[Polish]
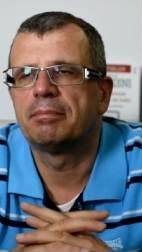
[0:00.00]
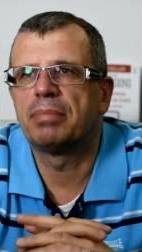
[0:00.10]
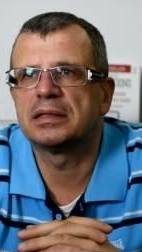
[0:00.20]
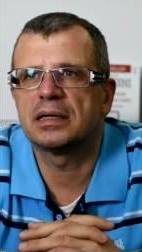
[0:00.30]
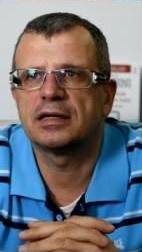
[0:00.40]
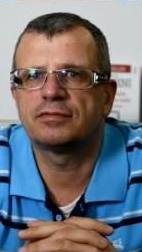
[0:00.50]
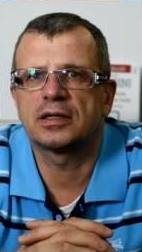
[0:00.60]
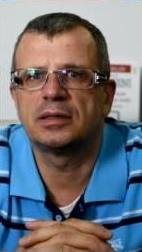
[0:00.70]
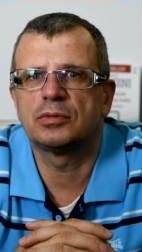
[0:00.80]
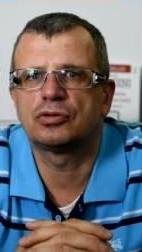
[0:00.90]
badania w
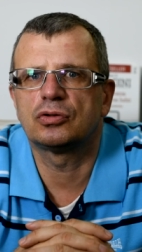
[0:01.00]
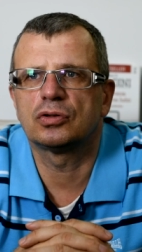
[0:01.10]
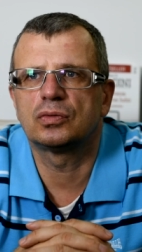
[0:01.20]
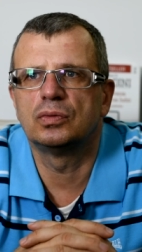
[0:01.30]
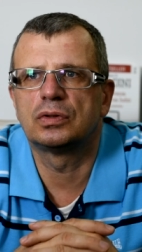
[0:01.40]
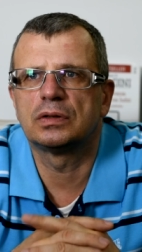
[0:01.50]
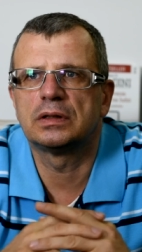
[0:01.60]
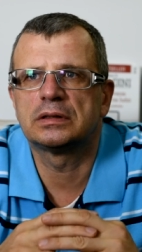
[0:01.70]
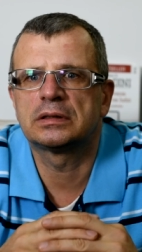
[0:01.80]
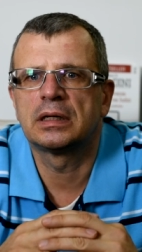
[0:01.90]
takim ośrodku to
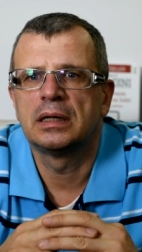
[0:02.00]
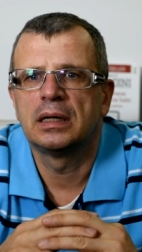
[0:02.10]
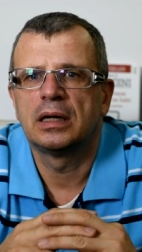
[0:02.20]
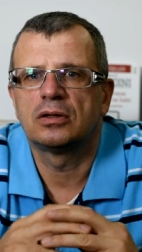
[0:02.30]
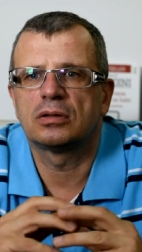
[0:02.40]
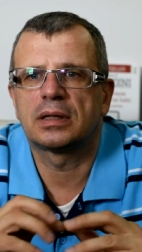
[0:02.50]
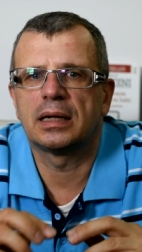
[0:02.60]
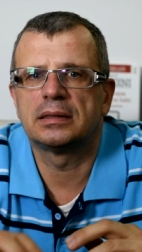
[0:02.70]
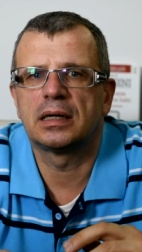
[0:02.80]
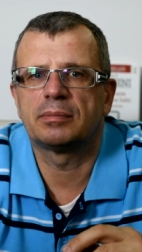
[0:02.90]
jest
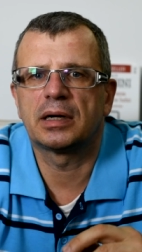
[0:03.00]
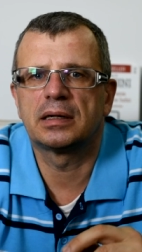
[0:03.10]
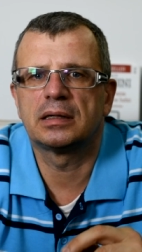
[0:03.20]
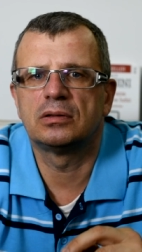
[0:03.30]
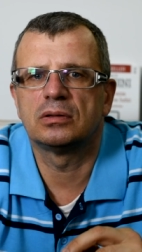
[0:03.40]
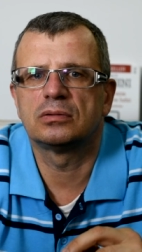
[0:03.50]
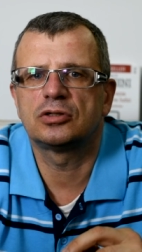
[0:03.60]
totalny Armagedon.